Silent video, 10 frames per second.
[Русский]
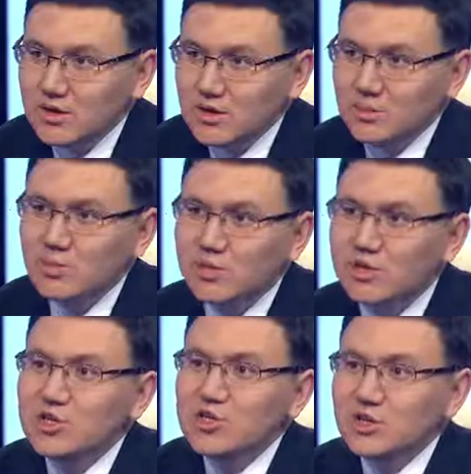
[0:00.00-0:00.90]
либо были
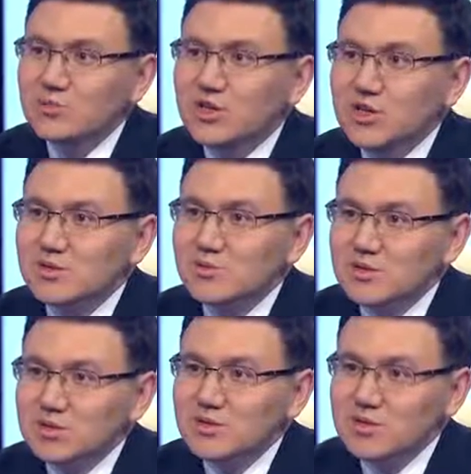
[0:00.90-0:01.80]
лишены по разным
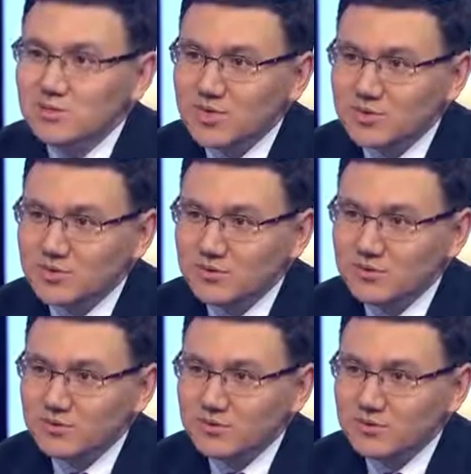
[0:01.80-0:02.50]
причинам стипендий.